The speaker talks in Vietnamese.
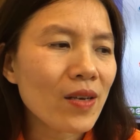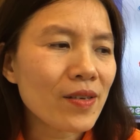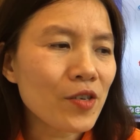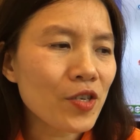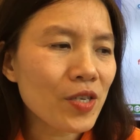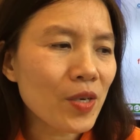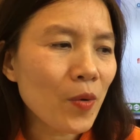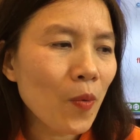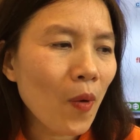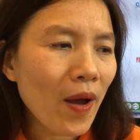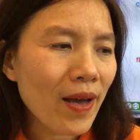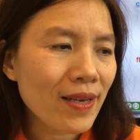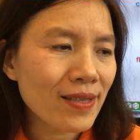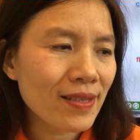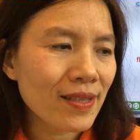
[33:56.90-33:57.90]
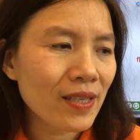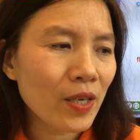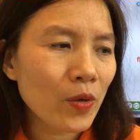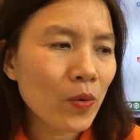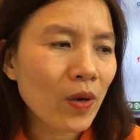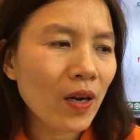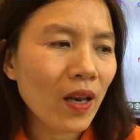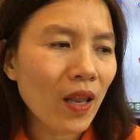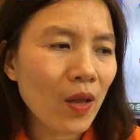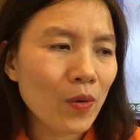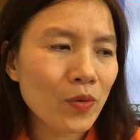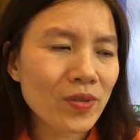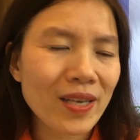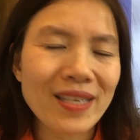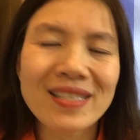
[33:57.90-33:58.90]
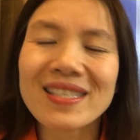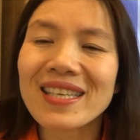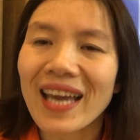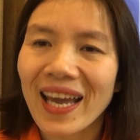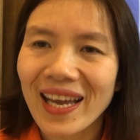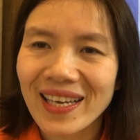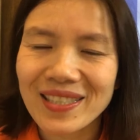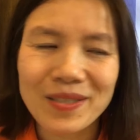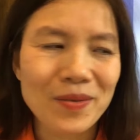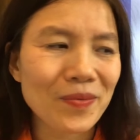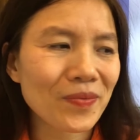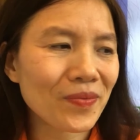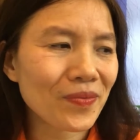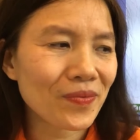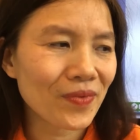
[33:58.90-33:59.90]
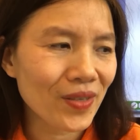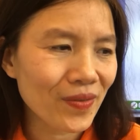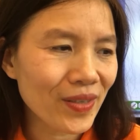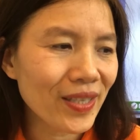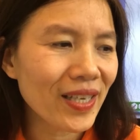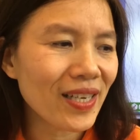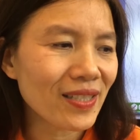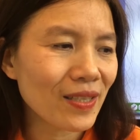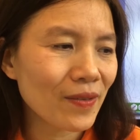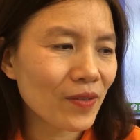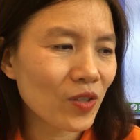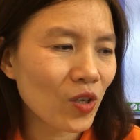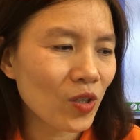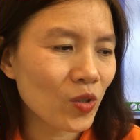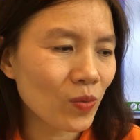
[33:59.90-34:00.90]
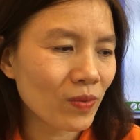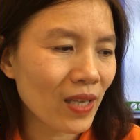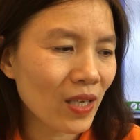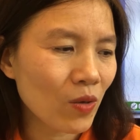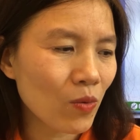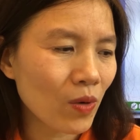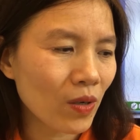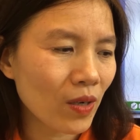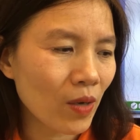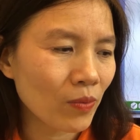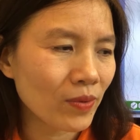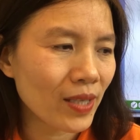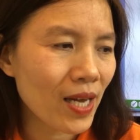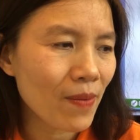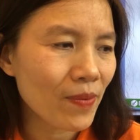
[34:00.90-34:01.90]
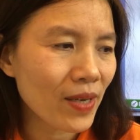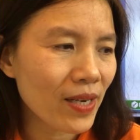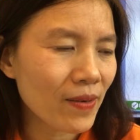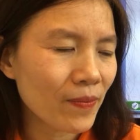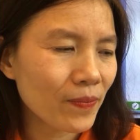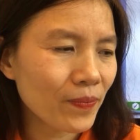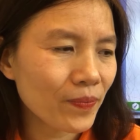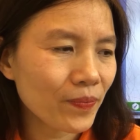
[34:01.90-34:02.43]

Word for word: She wears new clothes at Tết. Very good. Rồi chúng ta cùng đọc tiếp nhé.